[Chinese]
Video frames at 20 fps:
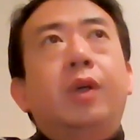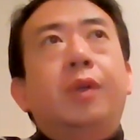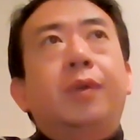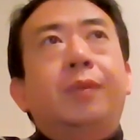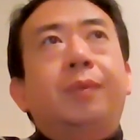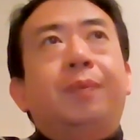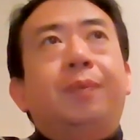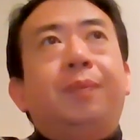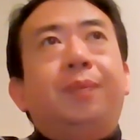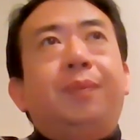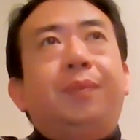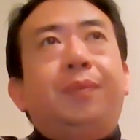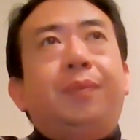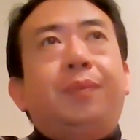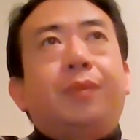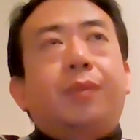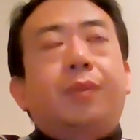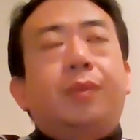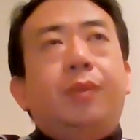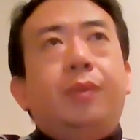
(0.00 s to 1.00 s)
嗯，
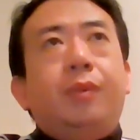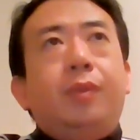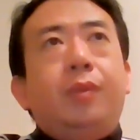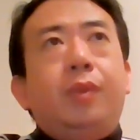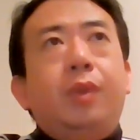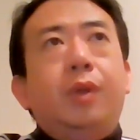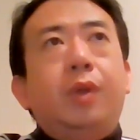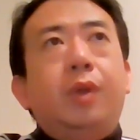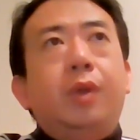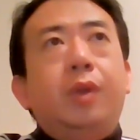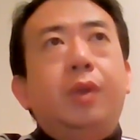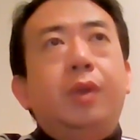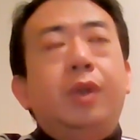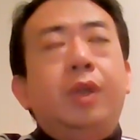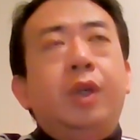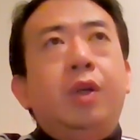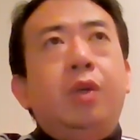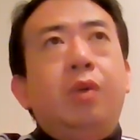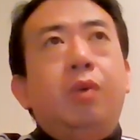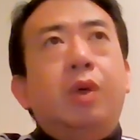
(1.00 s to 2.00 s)

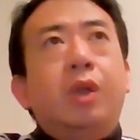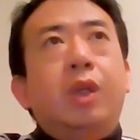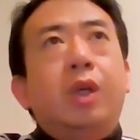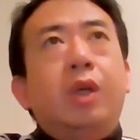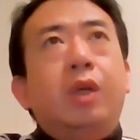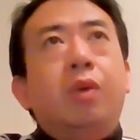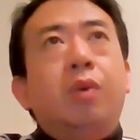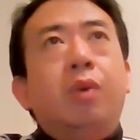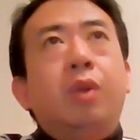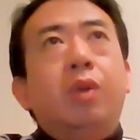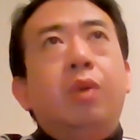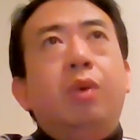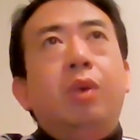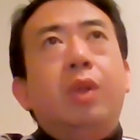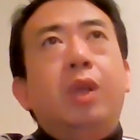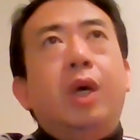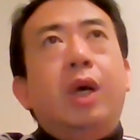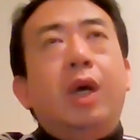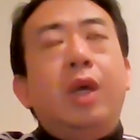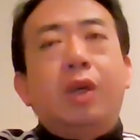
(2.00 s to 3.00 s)
英国的伦
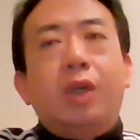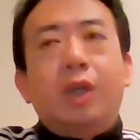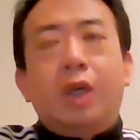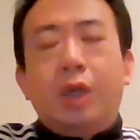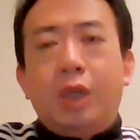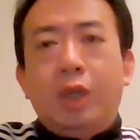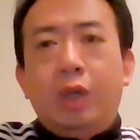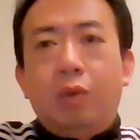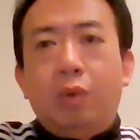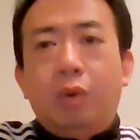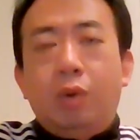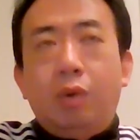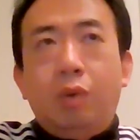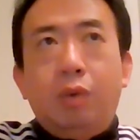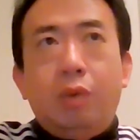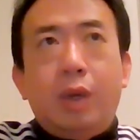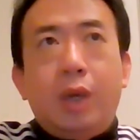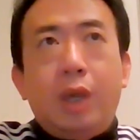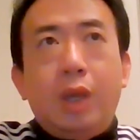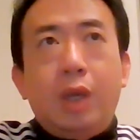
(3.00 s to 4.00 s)
敦的还有啥？英国
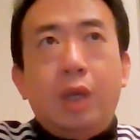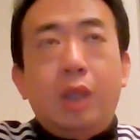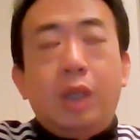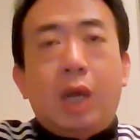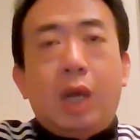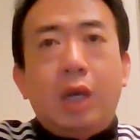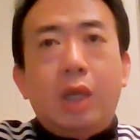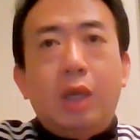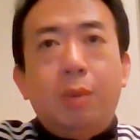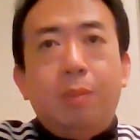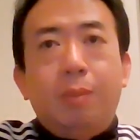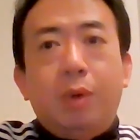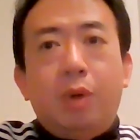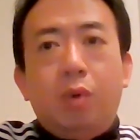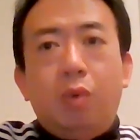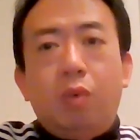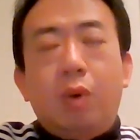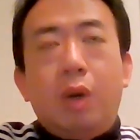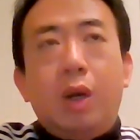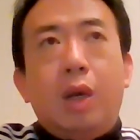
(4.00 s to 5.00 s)
伦敦还有个大英
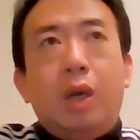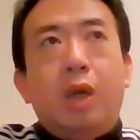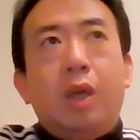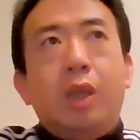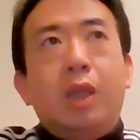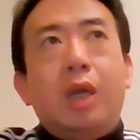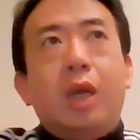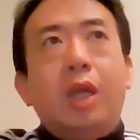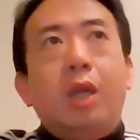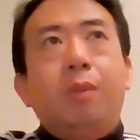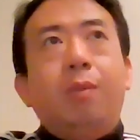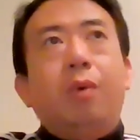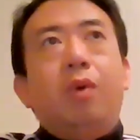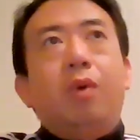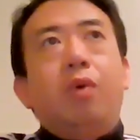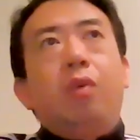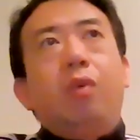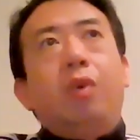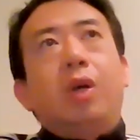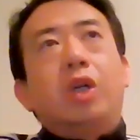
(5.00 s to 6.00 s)
博物馆。大英
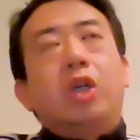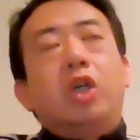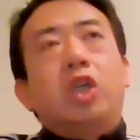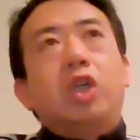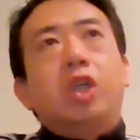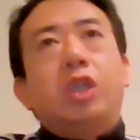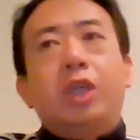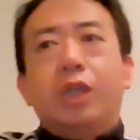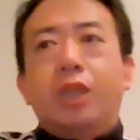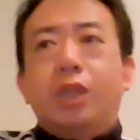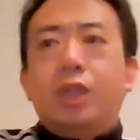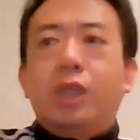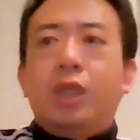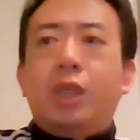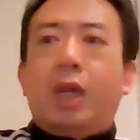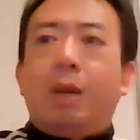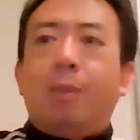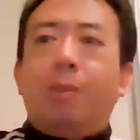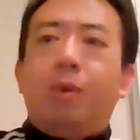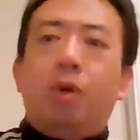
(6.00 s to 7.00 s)
博物馆，世界
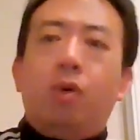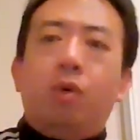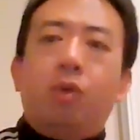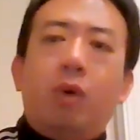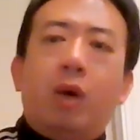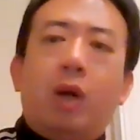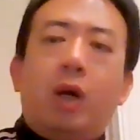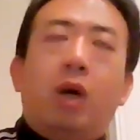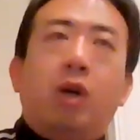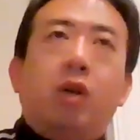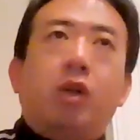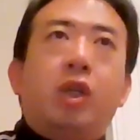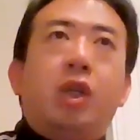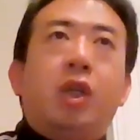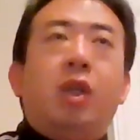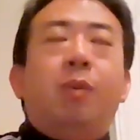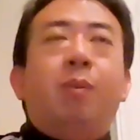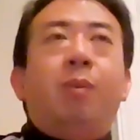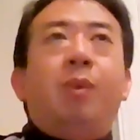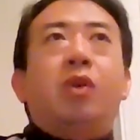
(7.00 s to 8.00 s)
四大博物馆啊！
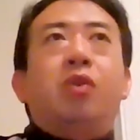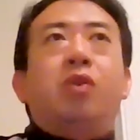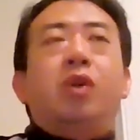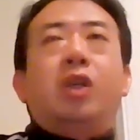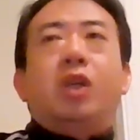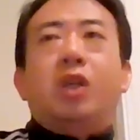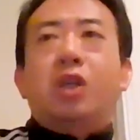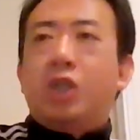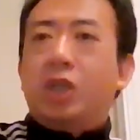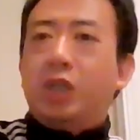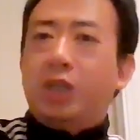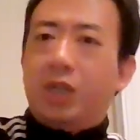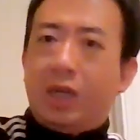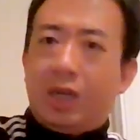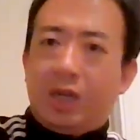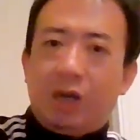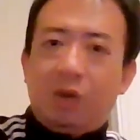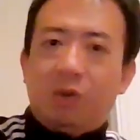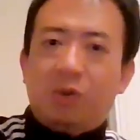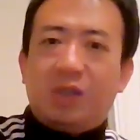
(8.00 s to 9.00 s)
这你别说，这世
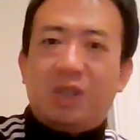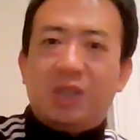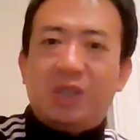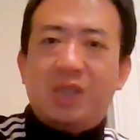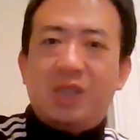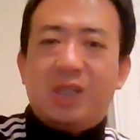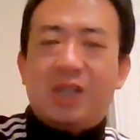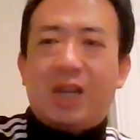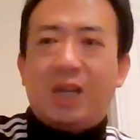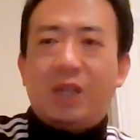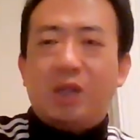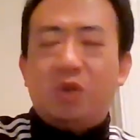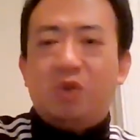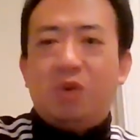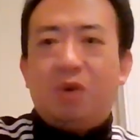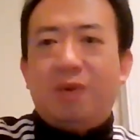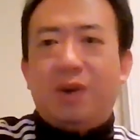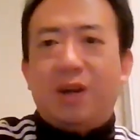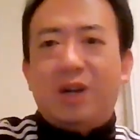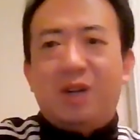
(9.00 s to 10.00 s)
界也有个四大
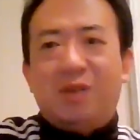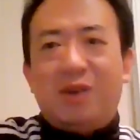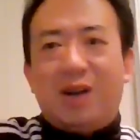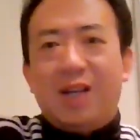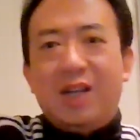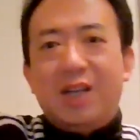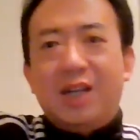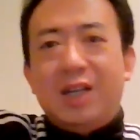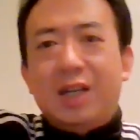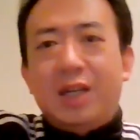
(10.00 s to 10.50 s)
说法是吧？